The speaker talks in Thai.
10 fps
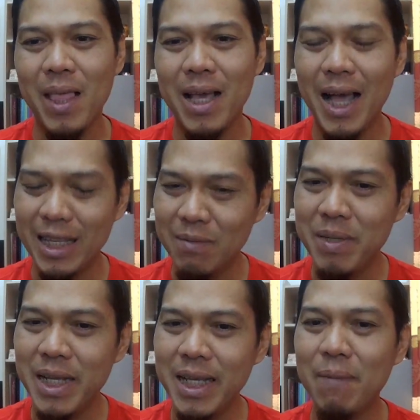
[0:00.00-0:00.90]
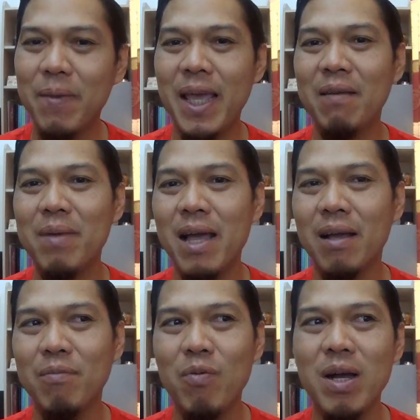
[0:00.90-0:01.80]
อาจจะไม่ได้เก็บเก่งมาก
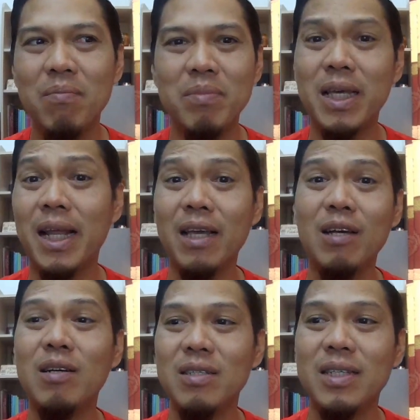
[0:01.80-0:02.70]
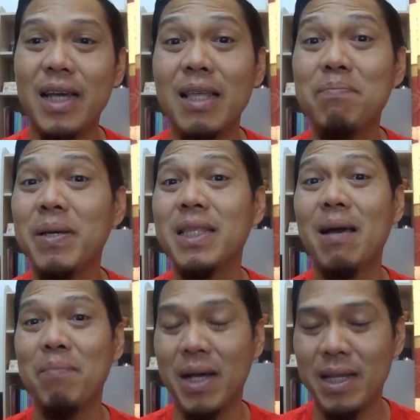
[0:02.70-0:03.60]
เพราะว่ามีอะไรก็ใช้ไป
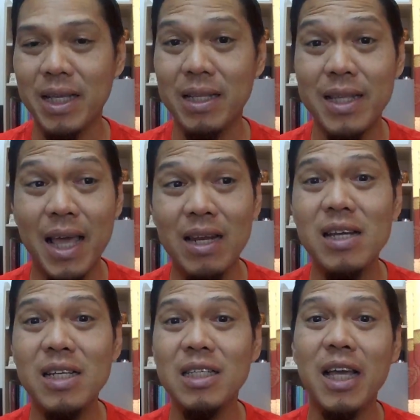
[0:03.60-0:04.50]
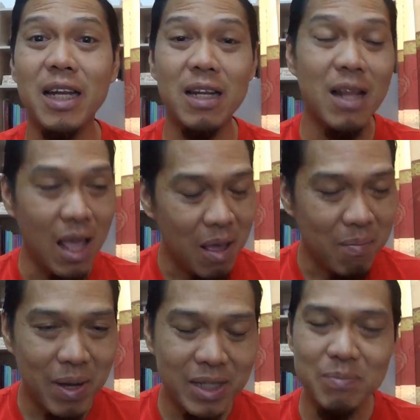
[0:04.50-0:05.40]
ตามปกติ แต่เรื่องที่ใช้นั้น
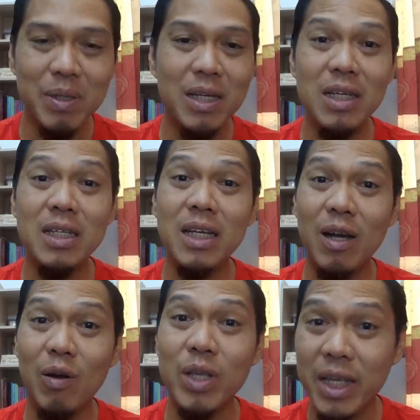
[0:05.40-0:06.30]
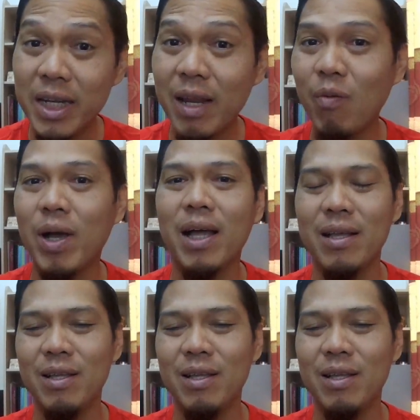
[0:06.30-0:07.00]
มักจะเป็นเรื่องที่เขาคิดแล้วว่า